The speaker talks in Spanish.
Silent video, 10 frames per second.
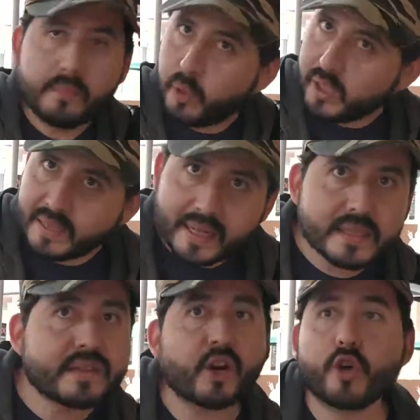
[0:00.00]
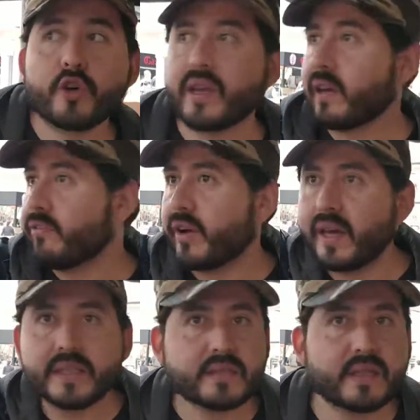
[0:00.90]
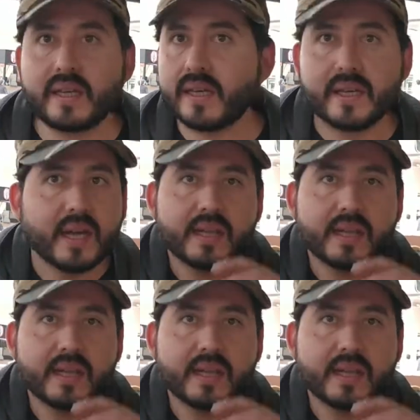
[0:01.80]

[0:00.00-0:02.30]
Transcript: Porque tiene este rollo de que fue, este,